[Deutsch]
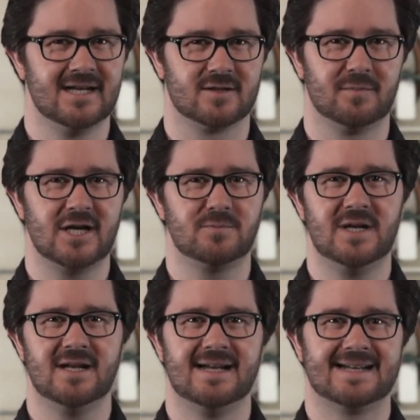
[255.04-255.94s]
Zum
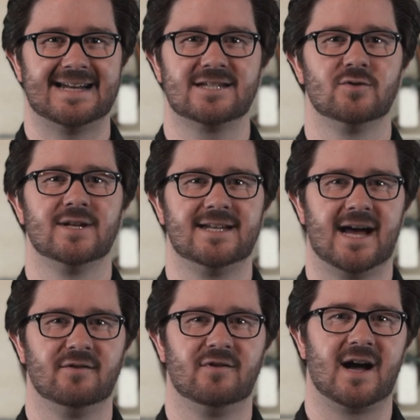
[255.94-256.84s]
Beispiel kannst du nicht
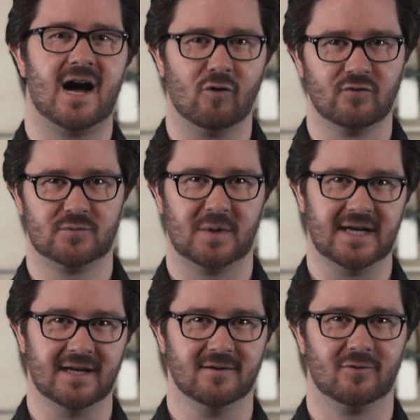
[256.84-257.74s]
einfach
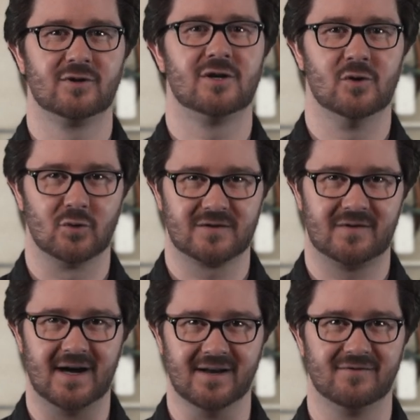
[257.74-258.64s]
aufspringen und
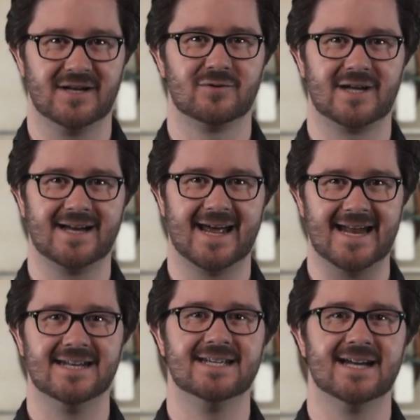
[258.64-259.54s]
losfahren, wenn du dein
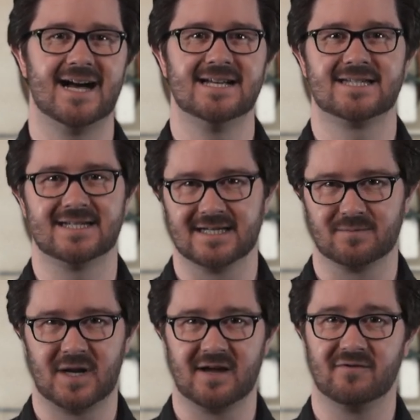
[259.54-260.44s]
Handy als
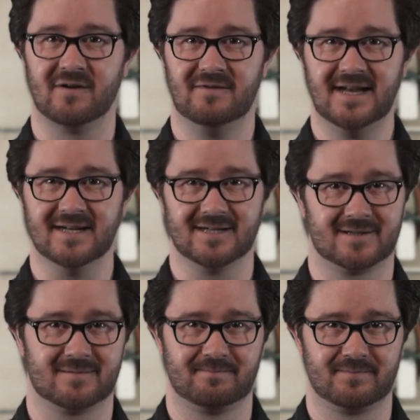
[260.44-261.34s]
Display
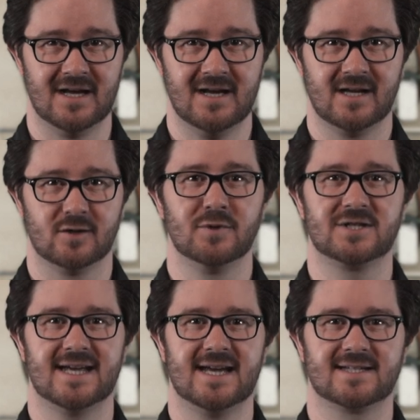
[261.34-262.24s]
verwendest. Du
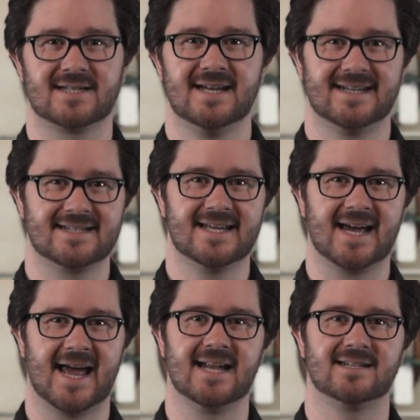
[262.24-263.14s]
musst erst das
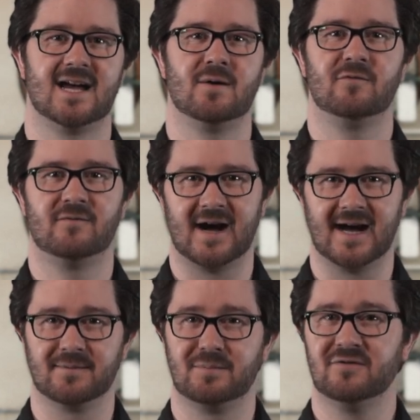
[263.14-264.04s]
Gerät am
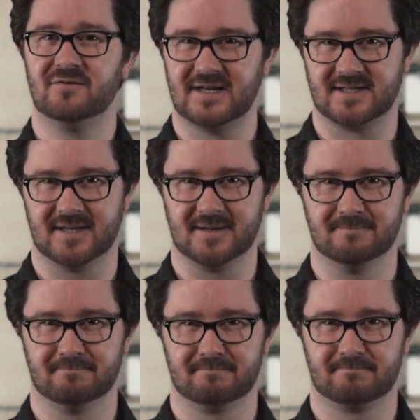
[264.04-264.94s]
Fahrrad befestigen.
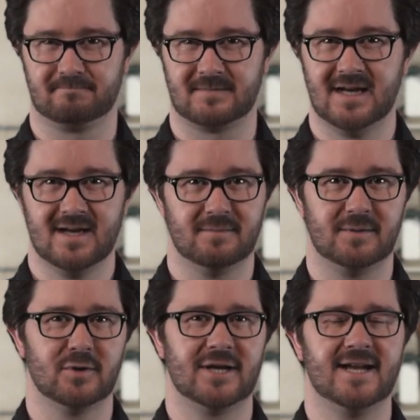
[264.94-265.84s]
Mit
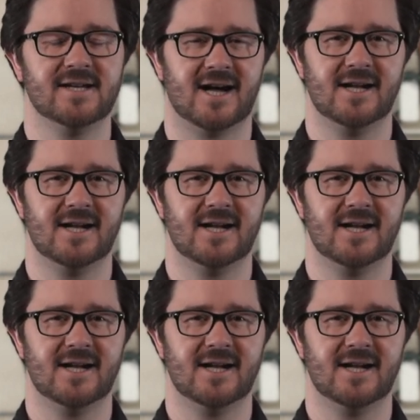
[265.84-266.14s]
modernen